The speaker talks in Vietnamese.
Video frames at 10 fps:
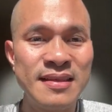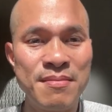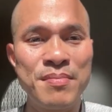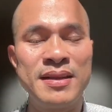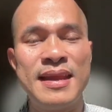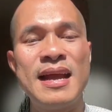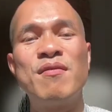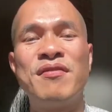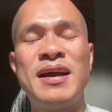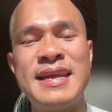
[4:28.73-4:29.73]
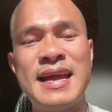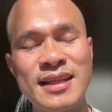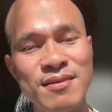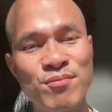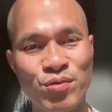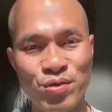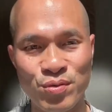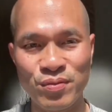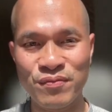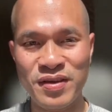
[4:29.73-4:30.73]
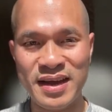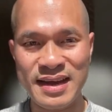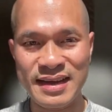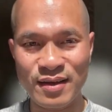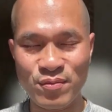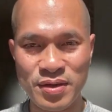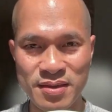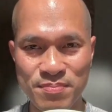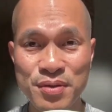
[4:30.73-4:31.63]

thì mình chắc cũng phải giải thích một chút về cái quỹ